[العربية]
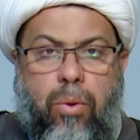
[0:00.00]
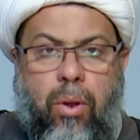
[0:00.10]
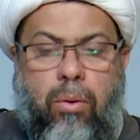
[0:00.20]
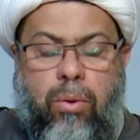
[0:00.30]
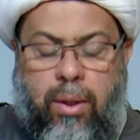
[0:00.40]

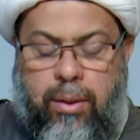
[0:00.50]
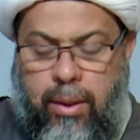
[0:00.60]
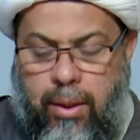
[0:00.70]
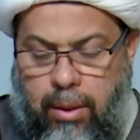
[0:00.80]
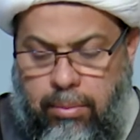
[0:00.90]
وقد
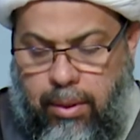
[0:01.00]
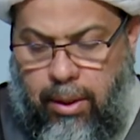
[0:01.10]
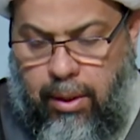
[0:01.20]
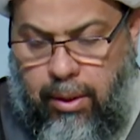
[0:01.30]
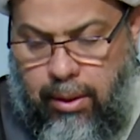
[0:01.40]
تكلمنا
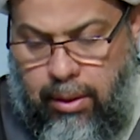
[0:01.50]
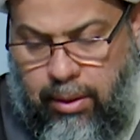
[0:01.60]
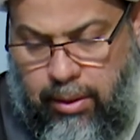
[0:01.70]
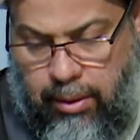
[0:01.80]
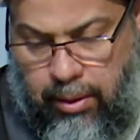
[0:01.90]

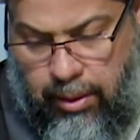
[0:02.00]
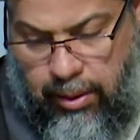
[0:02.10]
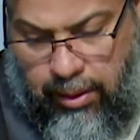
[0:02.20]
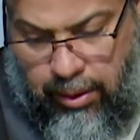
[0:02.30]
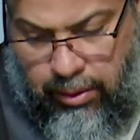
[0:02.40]
على
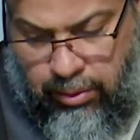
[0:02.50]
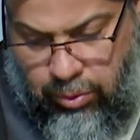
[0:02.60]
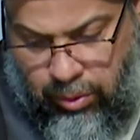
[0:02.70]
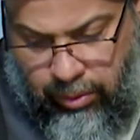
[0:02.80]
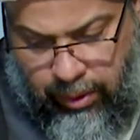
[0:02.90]

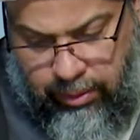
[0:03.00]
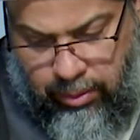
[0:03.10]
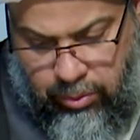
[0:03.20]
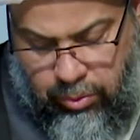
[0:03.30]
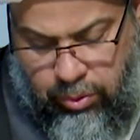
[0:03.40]
الخص... عن
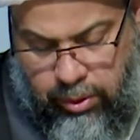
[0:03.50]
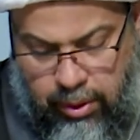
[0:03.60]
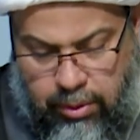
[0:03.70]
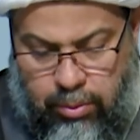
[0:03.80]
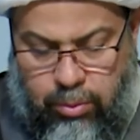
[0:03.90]

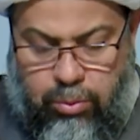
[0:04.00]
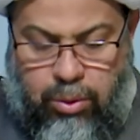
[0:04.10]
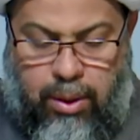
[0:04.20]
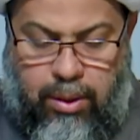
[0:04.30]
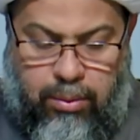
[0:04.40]
الخصوصيه
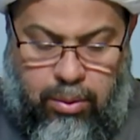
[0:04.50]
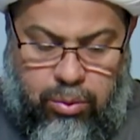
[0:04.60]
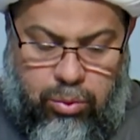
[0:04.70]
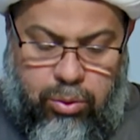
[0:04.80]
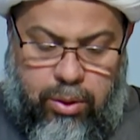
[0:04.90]
الاولى
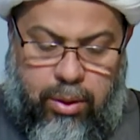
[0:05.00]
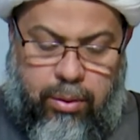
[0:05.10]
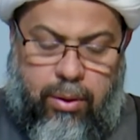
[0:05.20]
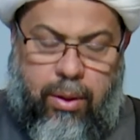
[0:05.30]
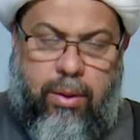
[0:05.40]
والخصوصيه
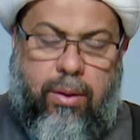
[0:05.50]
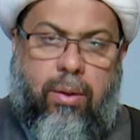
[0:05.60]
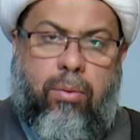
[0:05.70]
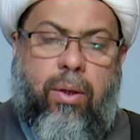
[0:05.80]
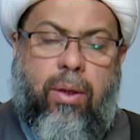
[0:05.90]
الثانيه
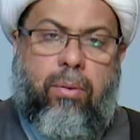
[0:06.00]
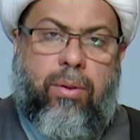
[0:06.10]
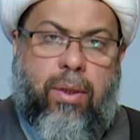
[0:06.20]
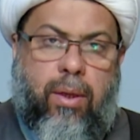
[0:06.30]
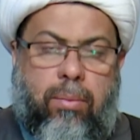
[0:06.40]

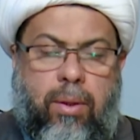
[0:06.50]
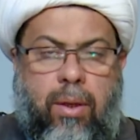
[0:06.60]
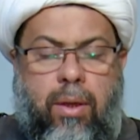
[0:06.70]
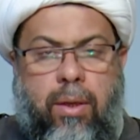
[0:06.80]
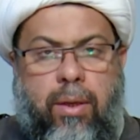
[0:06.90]
ووصل
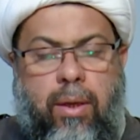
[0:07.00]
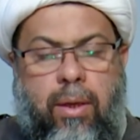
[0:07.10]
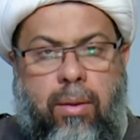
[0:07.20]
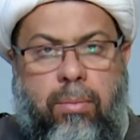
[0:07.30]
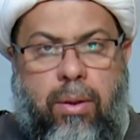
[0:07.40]
بنا
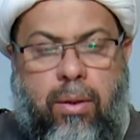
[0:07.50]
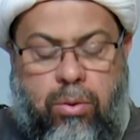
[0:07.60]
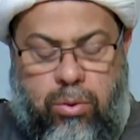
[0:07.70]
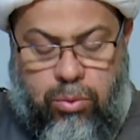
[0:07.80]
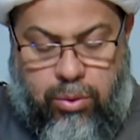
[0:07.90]
الكلام الى
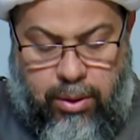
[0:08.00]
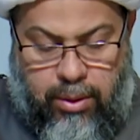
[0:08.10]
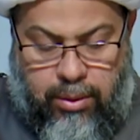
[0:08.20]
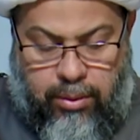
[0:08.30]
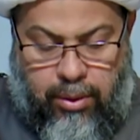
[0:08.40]

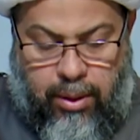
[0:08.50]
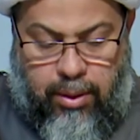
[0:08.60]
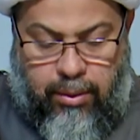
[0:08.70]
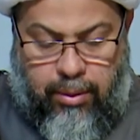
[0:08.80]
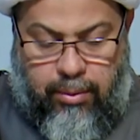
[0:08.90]
الخصوصيه
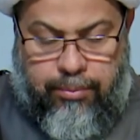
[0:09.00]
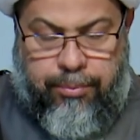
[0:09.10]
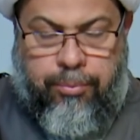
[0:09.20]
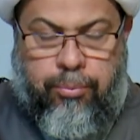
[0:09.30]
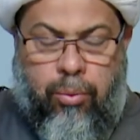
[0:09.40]
الثالثه
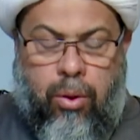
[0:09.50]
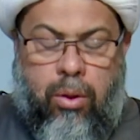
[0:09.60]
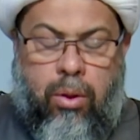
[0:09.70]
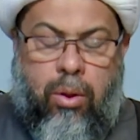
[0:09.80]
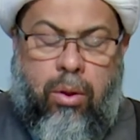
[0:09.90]

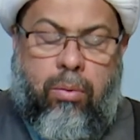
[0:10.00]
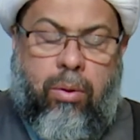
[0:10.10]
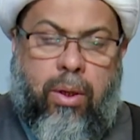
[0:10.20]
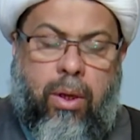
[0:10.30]
وهي